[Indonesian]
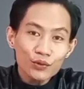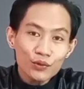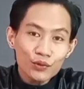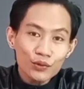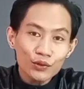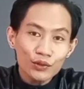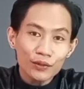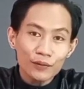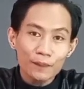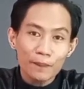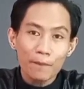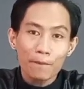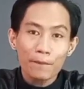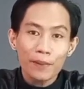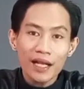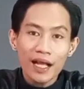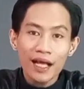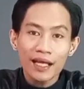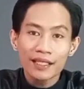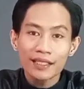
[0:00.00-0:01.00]
turun
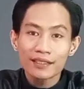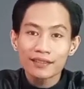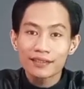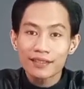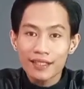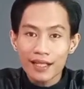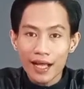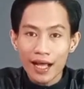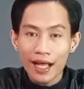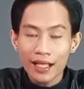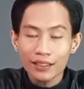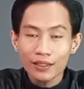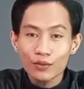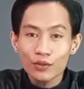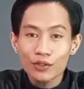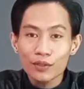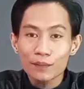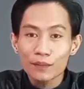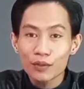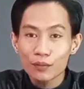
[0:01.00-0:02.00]
prahijrah
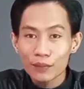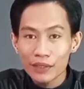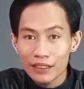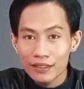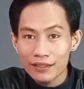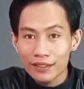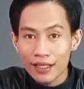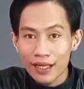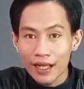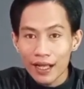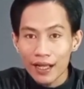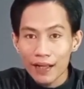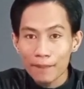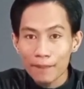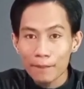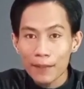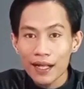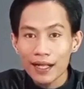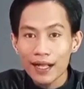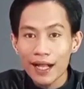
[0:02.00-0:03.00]
atau sebelum hijrah,
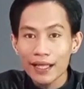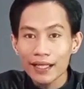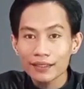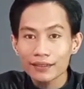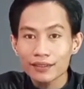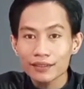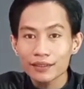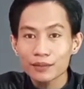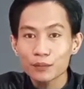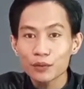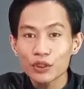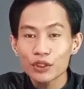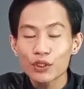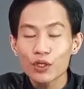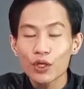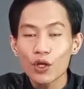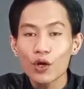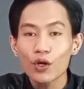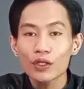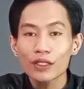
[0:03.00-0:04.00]
maka ayat tersebut
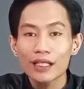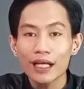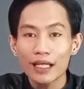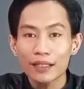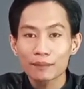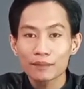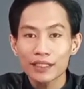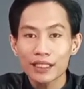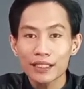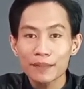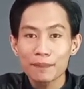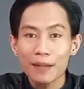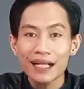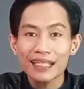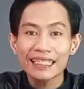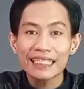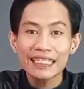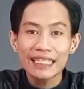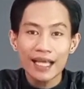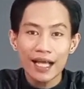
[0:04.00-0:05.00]
digolongkan menjadi
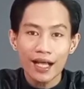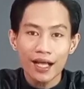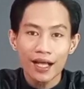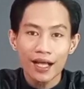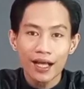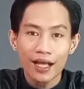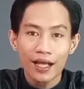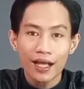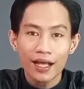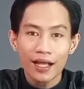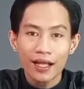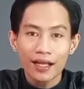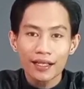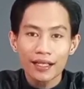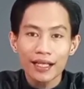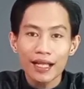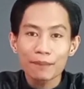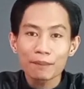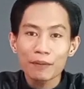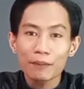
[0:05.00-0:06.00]
makiyah
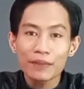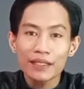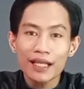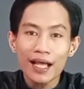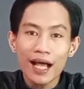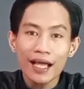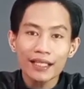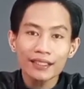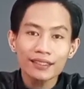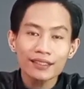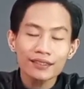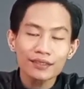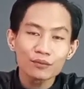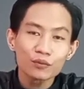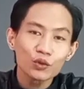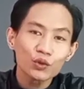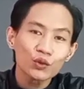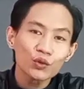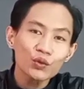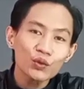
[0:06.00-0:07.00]
dan apabila ayat
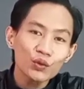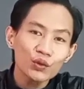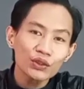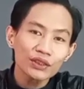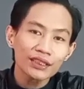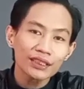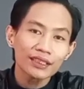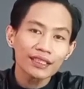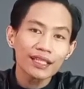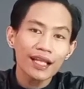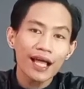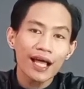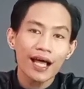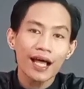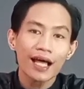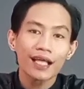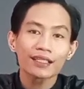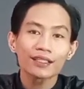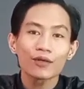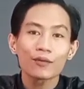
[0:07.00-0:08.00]
tersebut turun
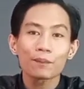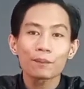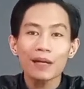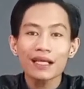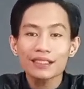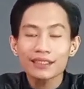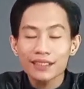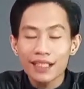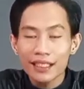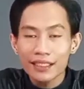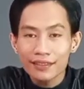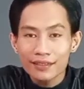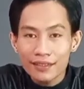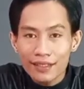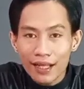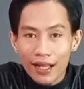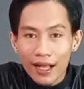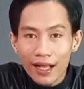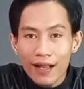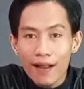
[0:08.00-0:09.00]
setelah atau pasca
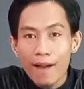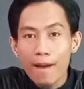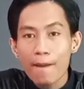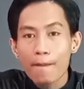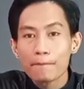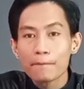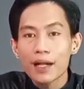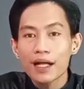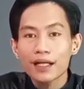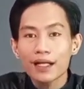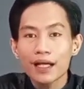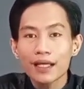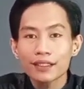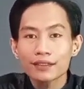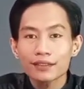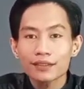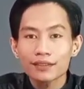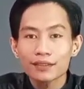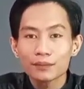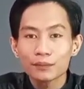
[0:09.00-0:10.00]
hijrah, maka
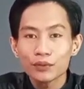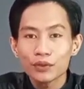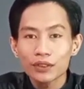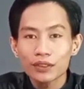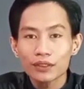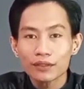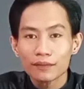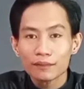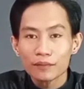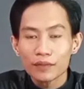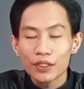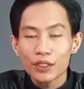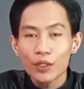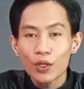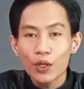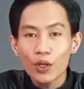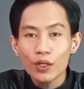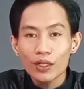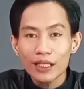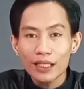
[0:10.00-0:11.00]
ayat tersebut
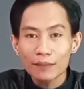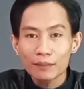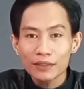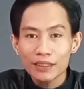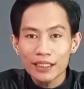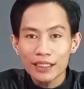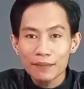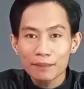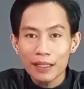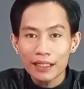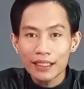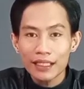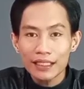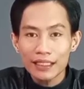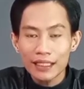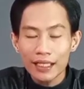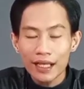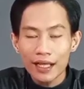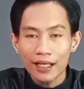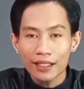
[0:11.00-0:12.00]
digolongkan menjadi
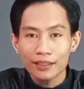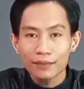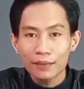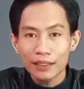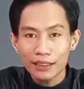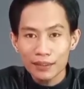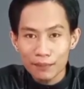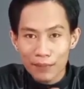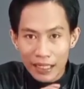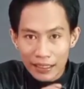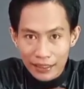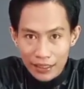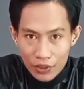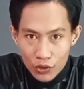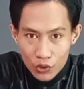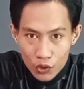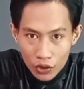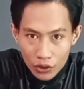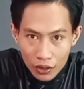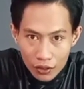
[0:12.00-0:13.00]
madaniyah. Teman-teman yang
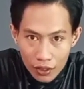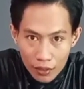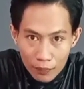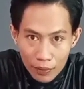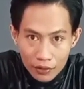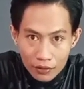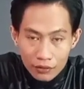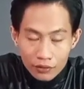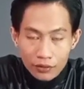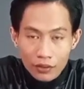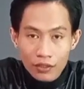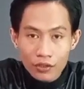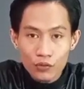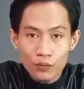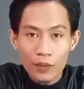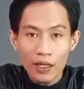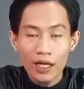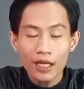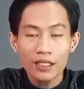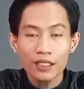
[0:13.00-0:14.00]
insya Allah rahmati Allah
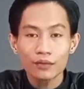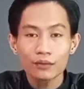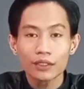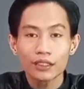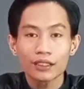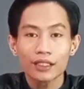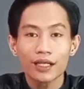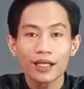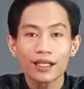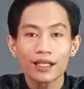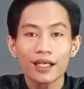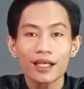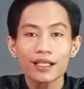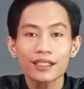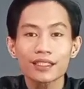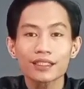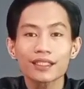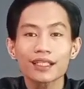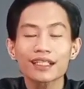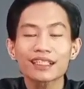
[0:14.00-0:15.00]
subhanahu wa ta'ala,
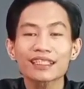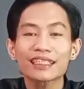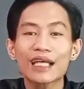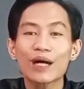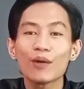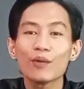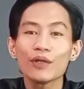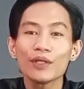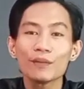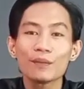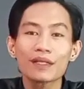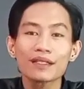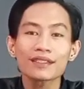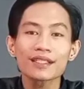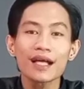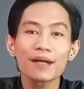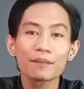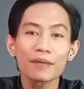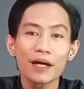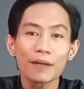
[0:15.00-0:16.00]
kita ketahui
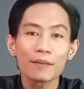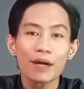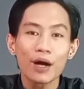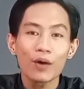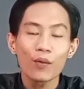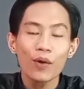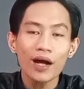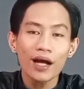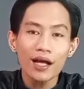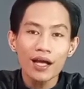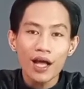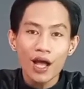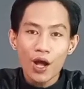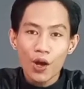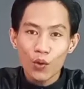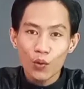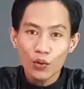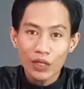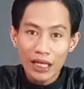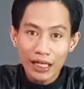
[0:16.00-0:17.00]
bersama bahwa
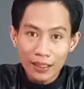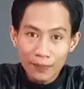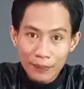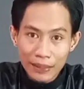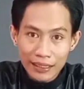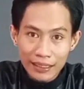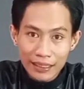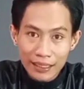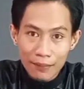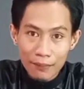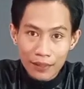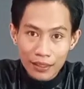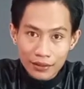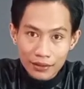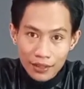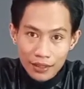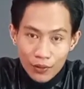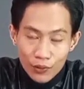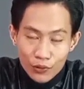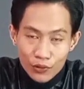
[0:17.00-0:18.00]
kurang lebih
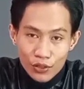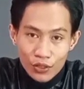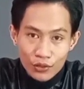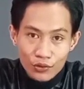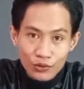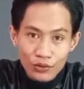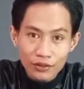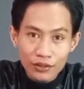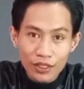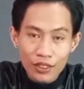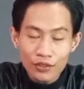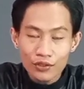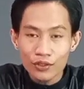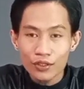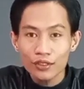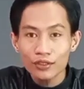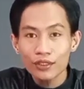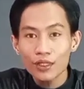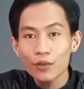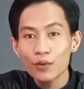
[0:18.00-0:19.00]
13 tahun Rasulullah
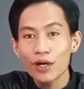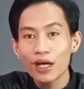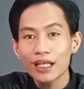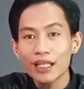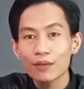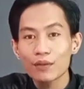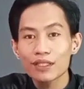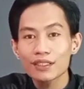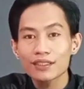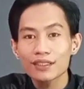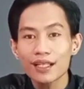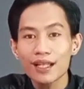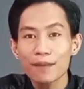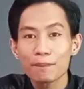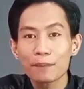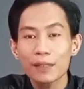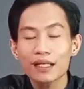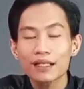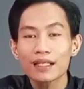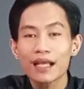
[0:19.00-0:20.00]
Shallallahu alaihi
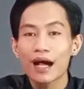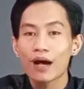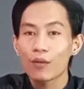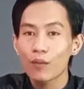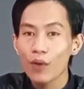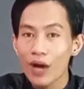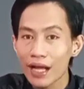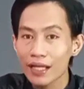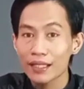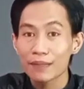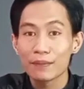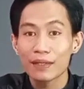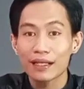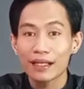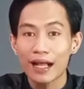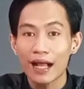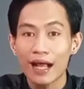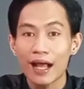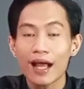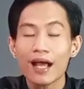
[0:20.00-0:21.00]
wasallam berdakwah di
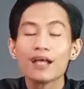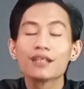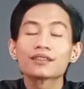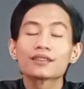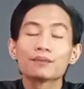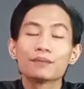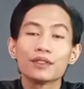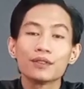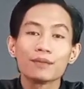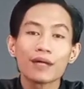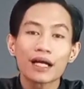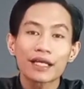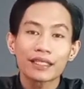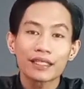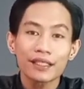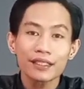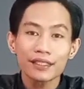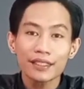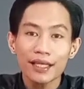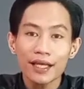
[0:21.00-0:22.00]
Mekah sebelum
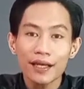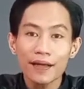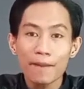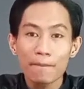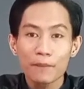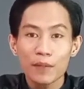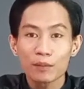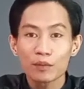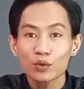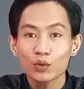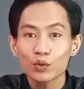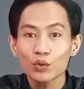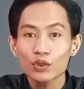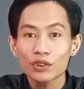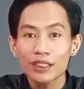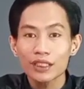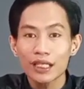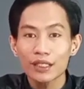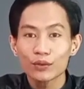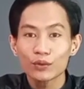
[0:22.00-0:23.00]
akhirnya
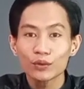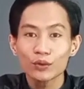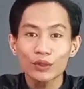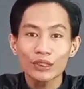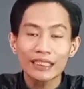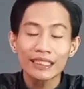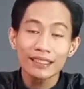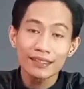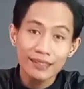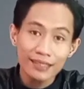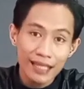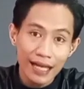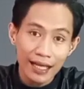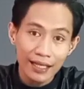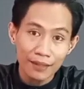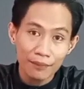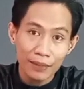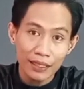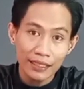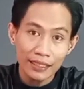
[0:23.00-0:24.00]
memutuskan untuk
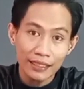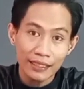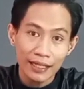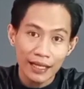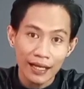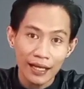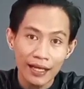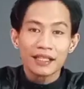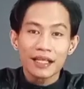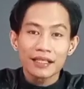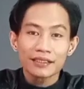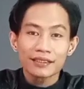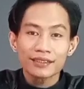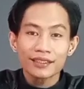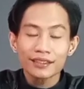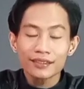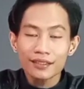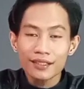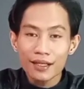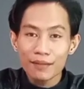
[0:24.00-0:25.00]
hijrah ke Madinah. Dan
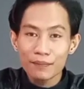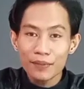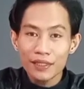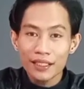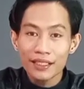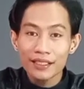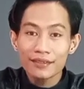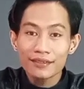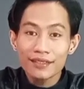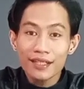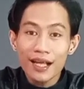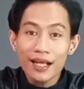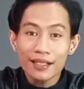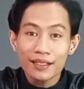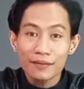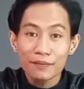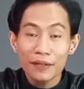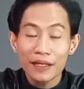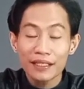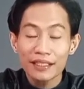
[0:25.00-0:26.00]
setelah
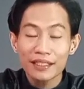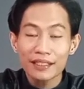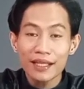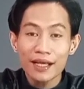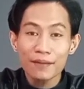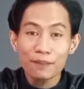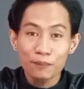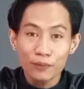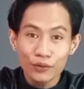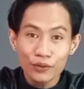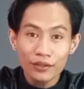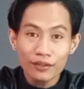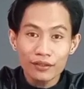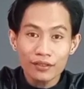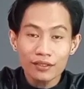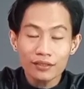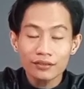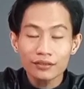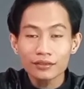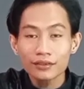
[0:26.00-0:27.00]
berhijrah ke Madinah pun
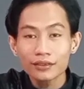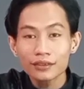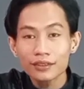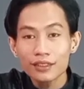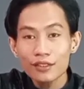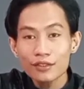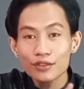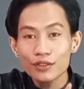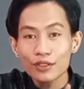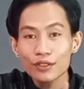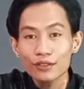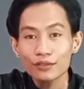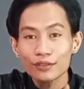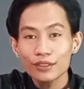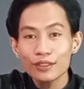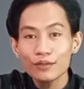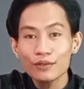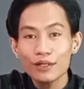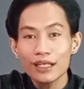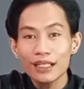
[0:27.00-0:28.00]
Rasulullah
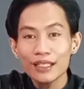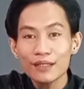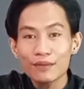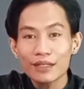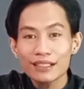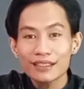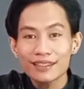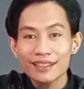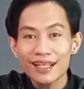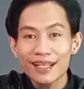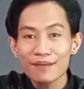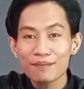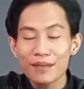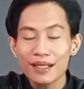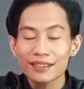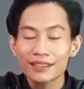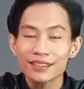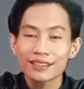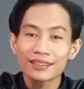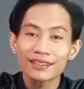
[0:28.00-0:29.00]
Shallallahu alaihi wasallam
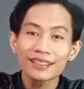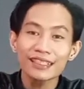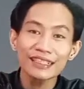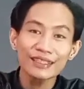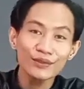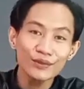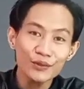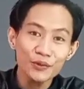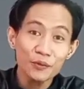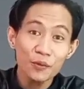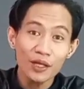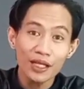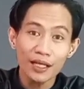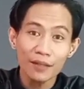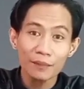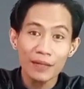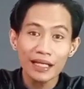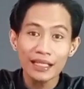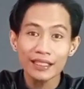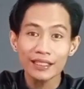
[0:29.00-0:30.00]
masih sering tuh
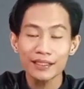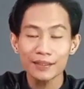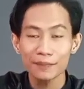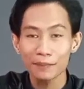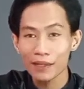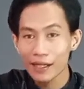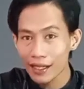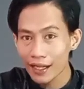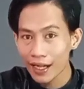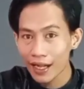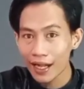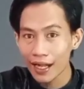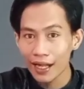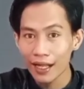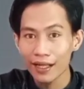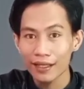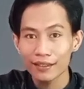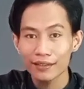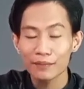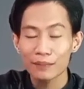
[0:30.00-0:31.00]
bolak-balik ke
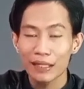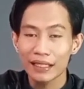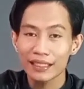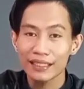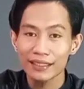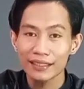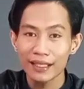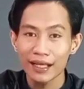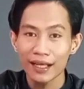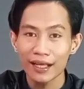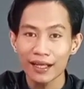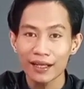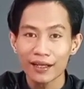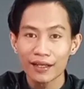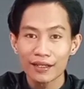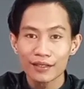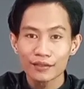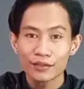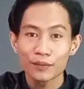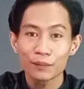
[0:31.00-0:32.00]
Mekah, ke Madinah
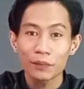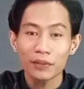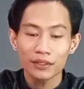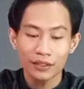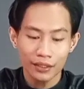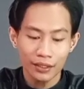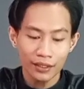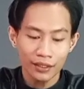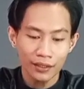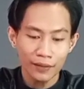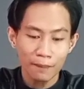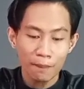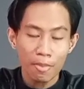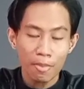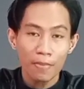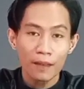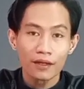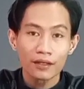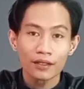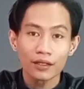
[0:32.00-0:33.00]
seperti
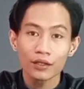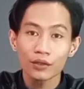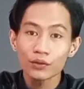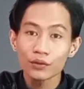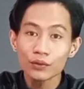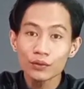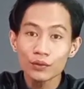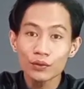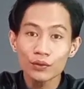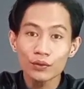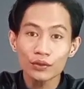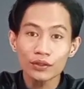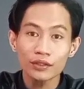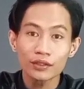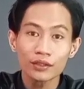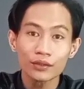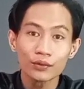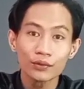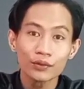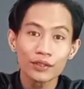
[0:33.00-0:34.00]
ke Uhud,
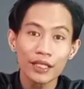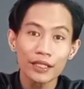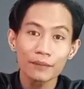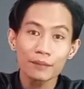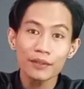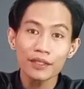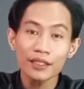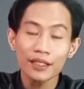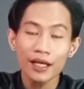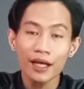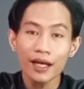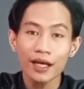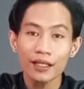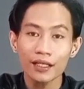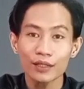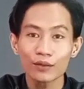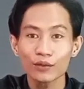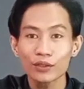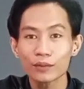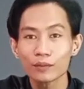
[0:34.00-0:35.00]
ke
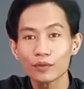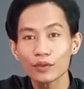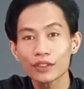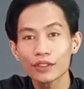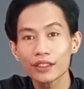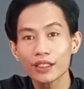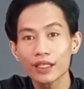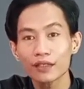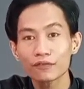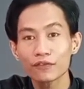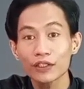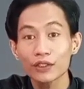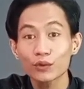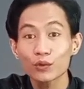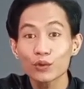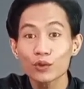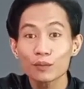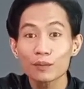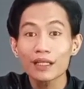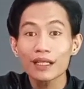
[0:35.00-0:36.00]
Hudaibiyah, lalu kemudian
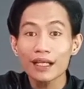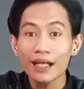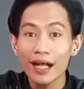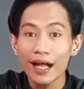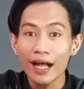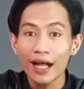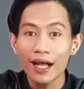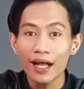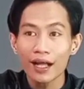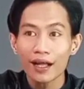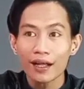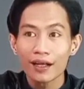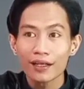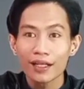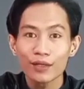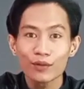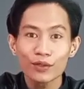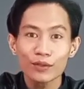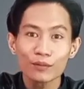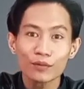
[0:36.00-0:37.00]
Fathul Mekah,
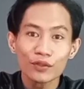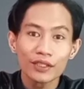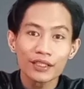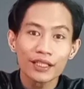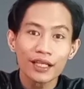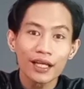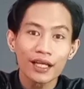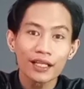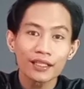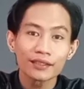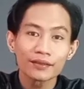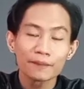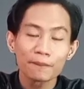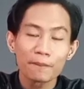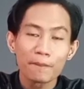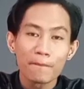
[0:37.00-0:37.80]
lalu kemudian